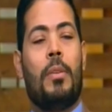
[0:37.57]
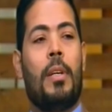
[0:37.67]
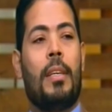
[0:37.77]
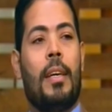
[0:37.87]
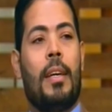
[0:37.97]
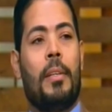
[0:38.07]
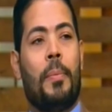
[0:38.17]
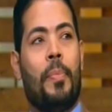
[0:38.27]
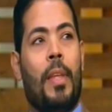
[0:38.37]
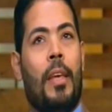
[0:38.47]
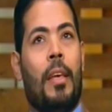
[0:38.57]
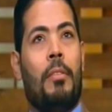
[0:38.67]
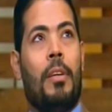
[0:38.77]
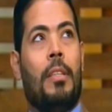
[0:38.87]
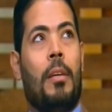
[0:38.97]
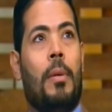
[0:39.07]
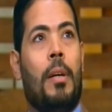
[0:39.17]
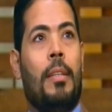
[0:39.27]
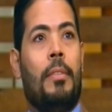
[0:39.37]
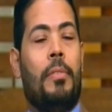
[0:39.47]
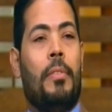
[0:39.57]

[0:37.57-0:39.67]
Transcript: الزواج يعني فطبعا